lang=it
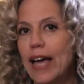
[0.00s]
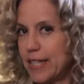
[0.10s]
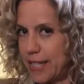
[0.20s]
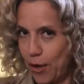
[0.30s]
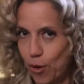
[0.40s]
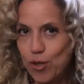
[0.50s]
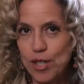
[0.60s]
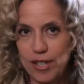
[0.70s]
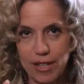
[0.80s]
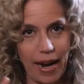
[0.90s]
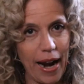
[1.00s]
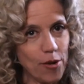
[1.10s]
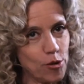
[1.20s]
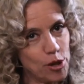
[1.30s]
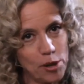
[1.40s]
e se così sarà
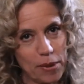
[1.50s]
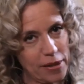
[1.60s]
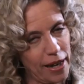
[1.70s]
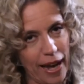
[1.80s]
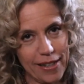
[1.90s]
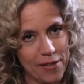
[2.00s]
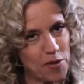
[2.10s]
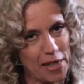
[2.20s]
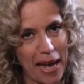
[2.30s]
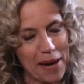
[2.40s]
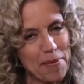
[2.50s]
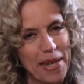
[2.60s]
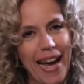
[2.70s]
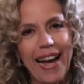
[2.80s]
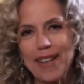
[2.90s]
non ti dimenticare di
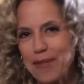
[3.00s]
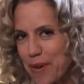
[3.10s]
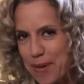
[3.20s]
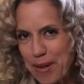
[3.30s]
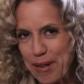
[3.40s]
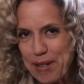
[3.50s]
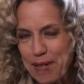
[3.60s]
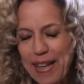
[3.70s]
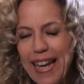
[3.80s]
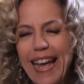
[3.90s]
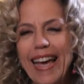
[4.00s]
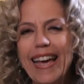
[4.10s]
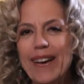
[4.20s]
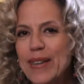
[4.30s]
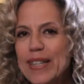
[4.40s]
invitarmi alla tua unione civile
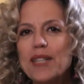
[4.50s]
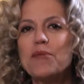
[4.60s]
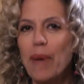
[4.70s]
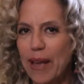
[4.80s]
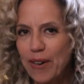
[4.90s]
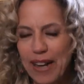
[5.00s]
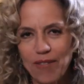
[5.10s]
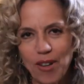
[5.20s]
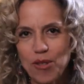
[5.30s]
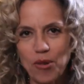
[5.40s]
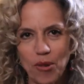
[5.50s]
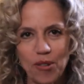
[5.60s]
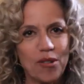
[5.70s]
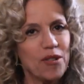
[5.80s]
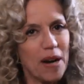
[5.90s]
e quindi spero che il
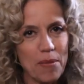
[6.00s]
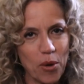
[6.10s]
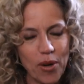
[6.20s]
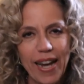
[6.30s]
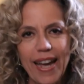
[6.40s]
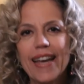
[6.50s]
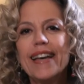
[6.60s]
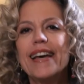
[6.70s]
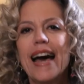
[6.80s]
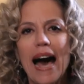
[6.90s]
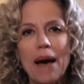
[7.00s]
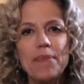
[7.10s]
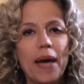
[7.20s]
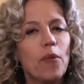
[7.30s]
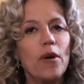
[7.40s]
vostro amore
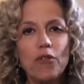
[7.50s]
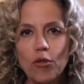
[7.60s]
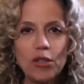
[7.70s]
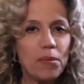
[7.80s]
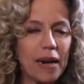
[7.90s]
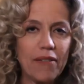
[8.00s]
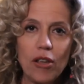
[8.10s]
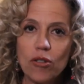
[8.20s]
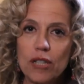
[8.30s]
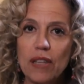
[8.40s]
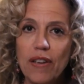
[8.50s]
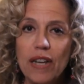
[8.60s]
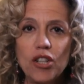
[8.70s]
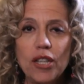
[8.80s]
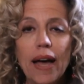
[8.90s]
abbia quei frutti meravigliosi di
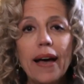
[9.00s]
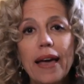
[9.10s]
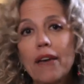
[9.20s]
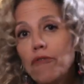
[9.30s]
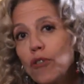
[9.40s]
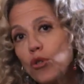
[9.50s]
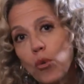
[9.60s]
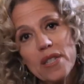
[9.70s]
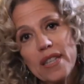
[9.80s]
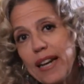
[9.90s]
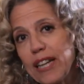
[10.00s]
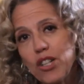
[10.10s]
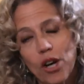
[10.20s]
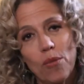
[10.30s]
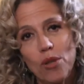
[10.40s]
felicità che in fondo questa
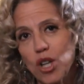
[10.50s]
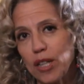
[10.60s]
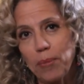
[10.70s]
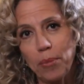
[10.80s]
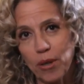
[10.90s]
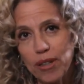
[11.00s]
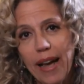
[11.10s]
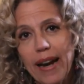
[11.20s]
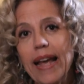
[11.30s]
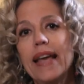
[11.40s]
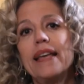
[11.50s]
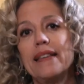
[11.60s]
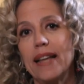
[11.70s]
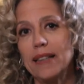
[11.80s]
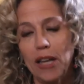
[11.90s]
legge ha cominciato a portare
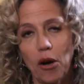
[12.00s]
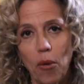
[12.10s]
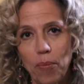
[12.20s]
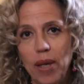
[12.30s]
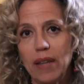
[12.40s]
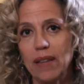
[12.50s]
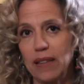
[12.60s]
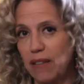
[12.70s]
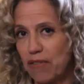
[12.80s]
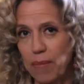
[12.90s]
in tante coppie, in tante